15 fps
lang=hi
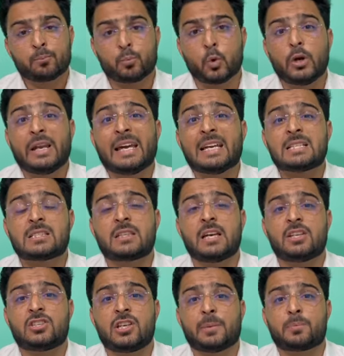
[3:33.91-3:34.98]
पुलिस की
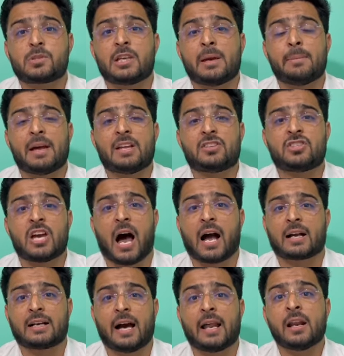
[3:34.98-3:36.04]
जिप्सी में
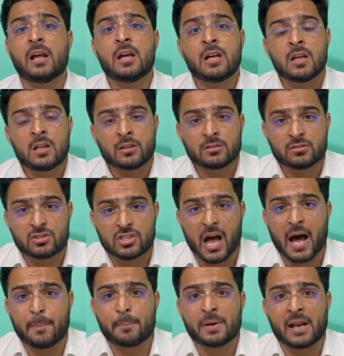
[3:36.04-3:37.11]
जाकर
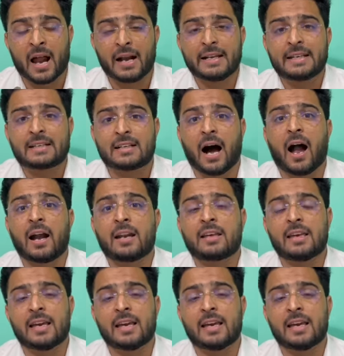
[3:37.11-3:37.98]
चापनाड़ी कांड